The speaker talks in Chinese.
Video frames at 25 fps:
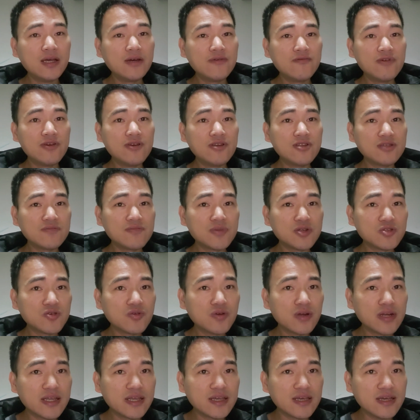为什么
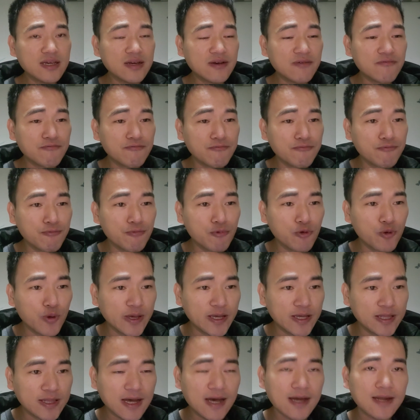说林肯
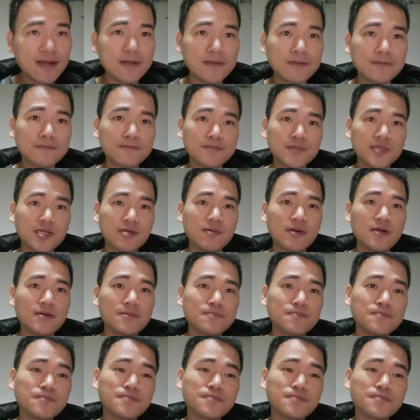伟大呢？是吧？